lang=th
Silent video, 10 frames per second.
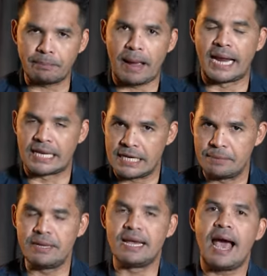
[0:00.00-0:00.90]
888
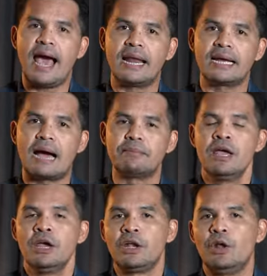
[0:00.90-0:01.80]
EP 5นะครับ
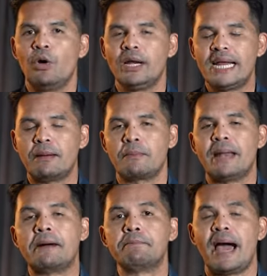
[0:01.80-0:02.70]
โดยได้นำ
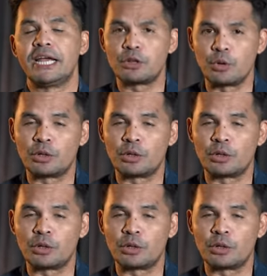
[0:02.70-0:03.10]
กำลังไปตรว